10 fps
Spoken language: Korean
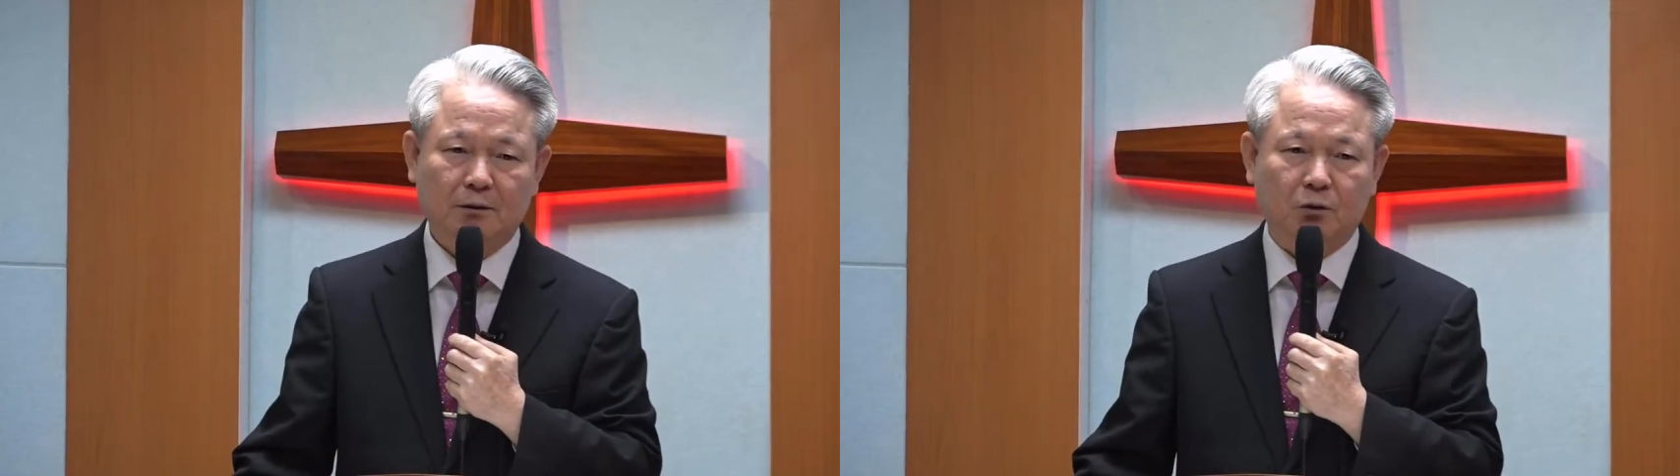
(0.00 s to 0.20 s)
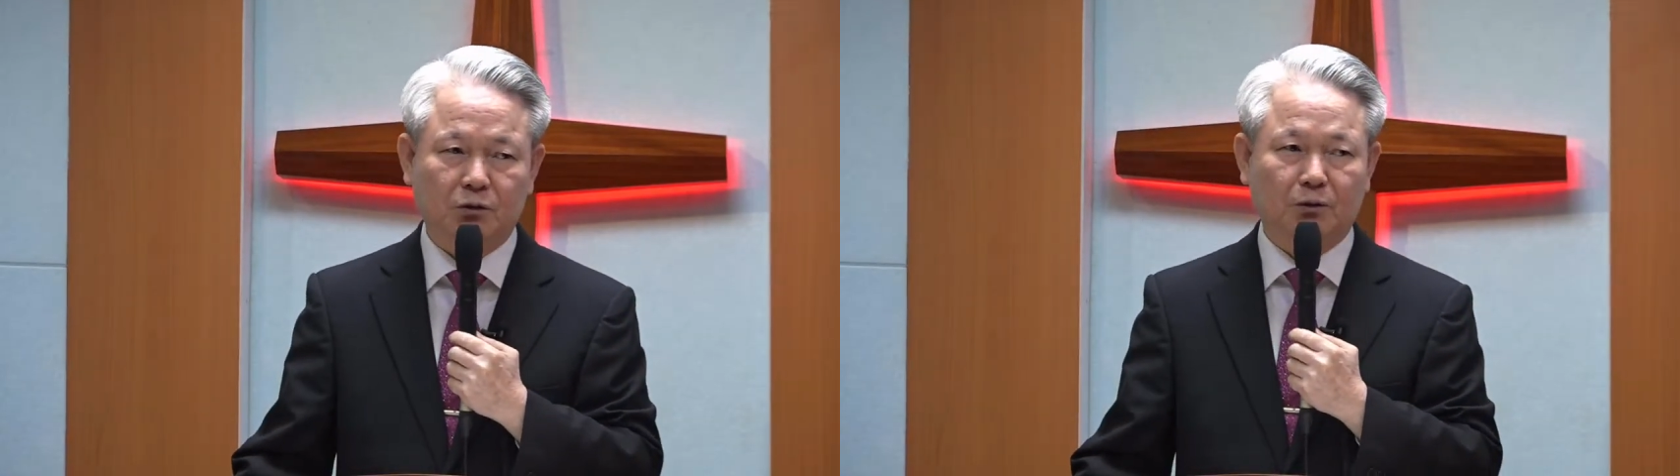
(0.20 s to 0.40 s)

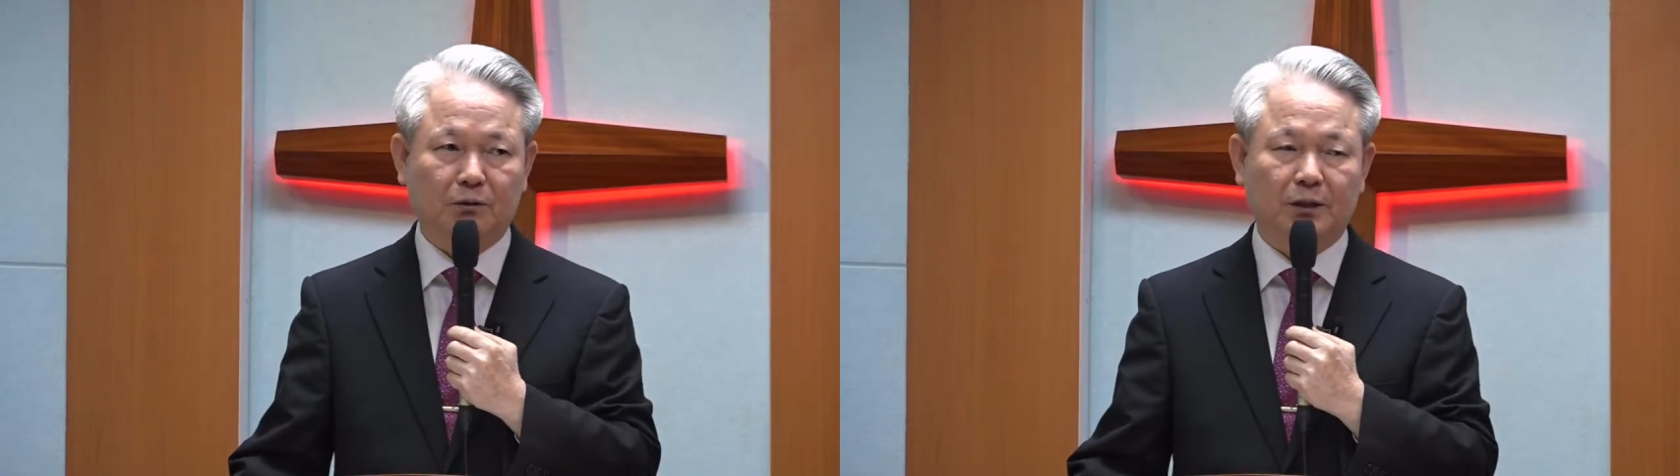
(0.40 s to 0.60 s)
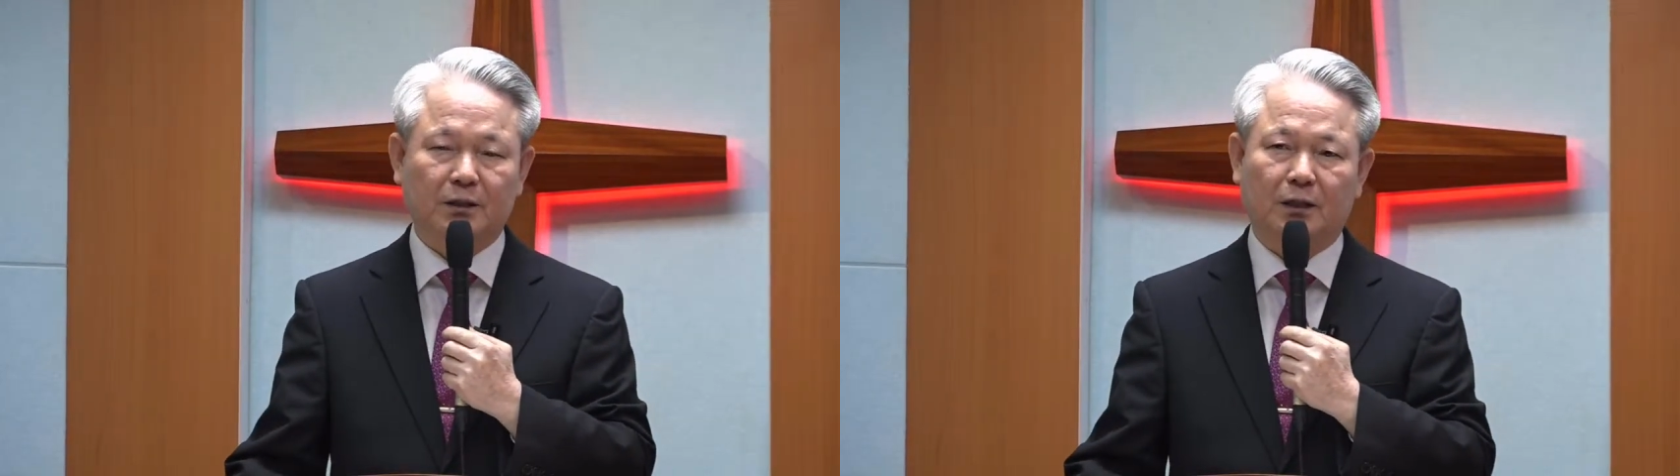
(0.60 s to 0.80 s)

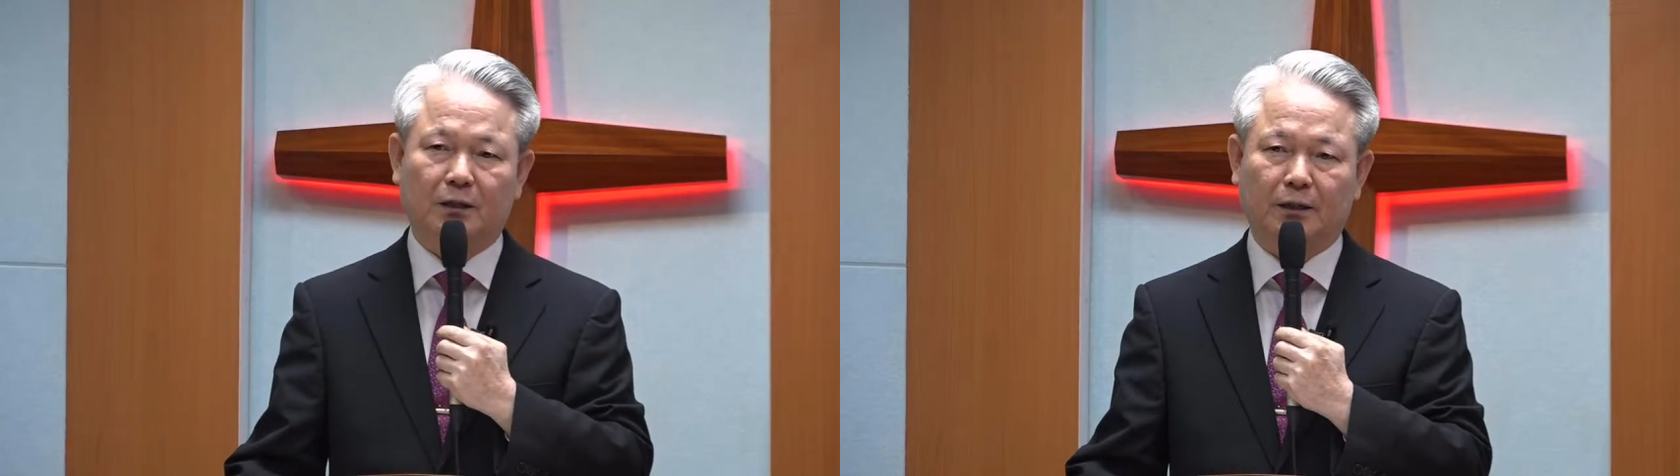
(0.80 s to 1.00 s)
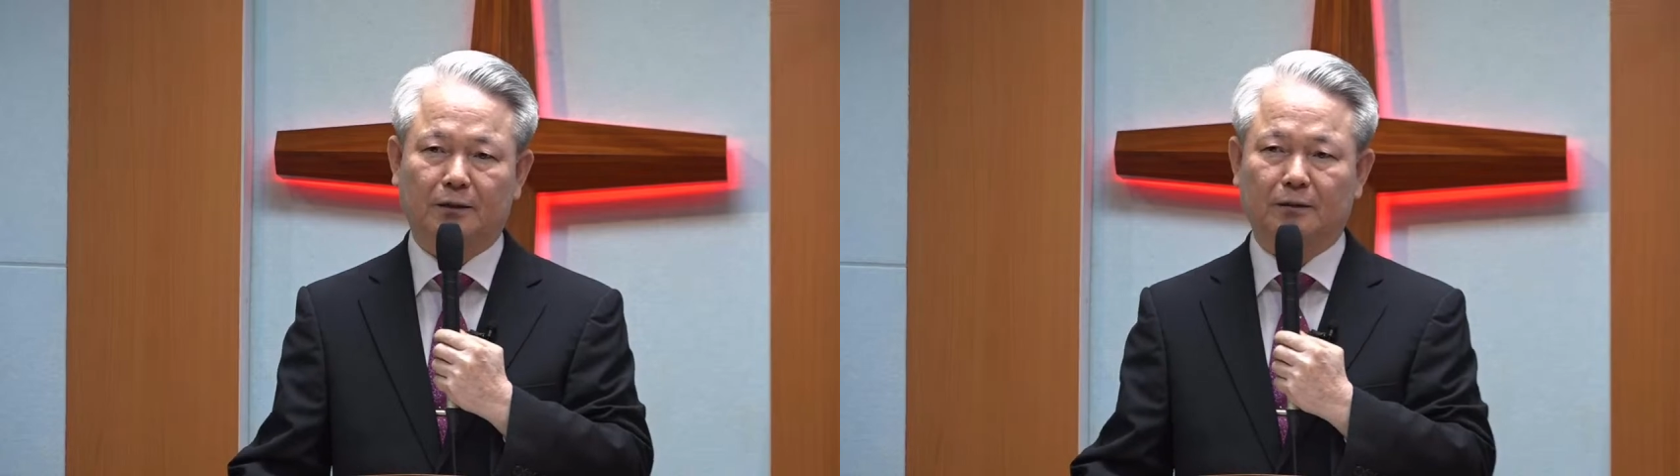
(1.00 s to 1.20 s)
어떻게
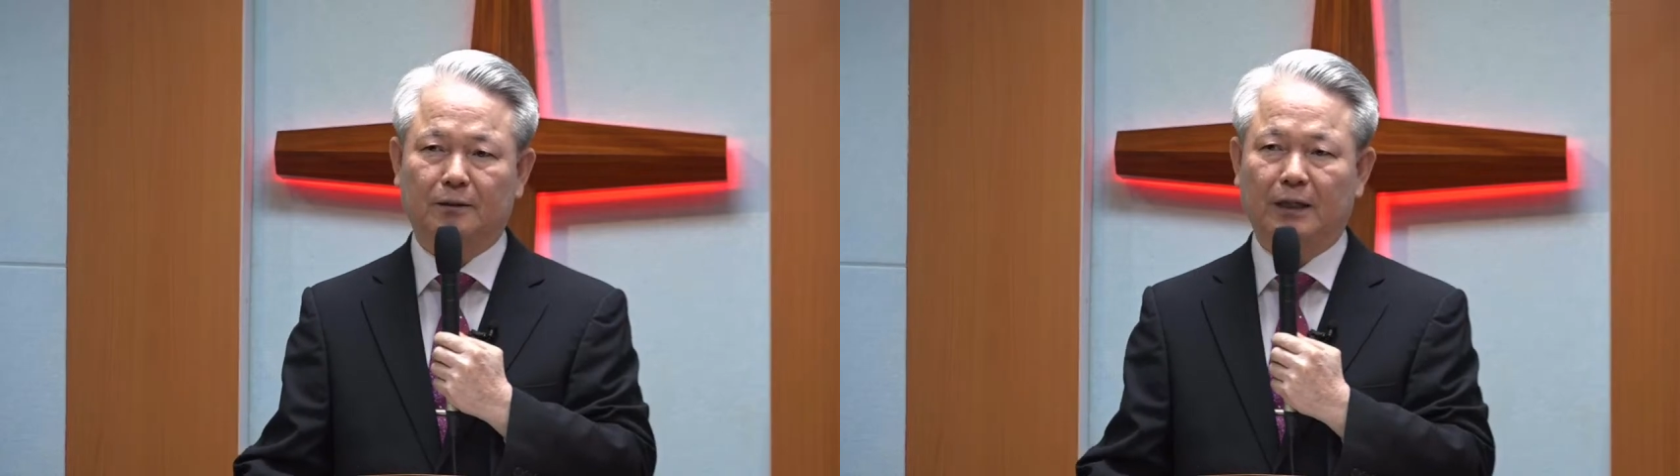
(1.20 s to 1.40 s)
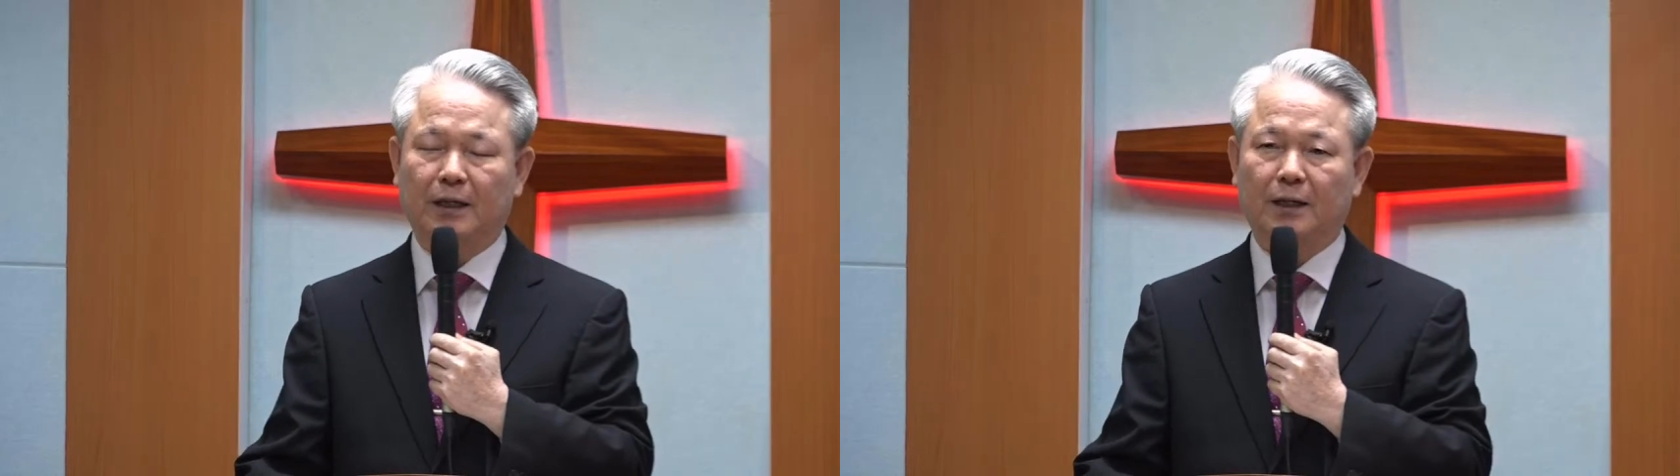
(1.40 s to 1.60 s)
살아야
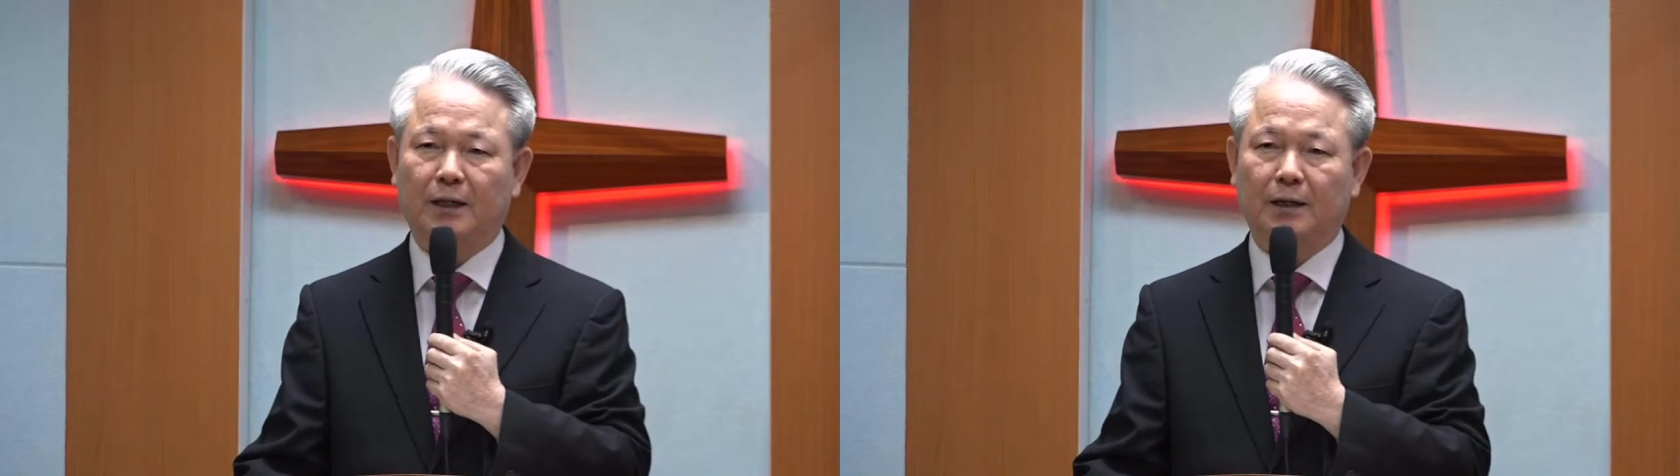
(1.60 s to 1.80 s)
되느냐.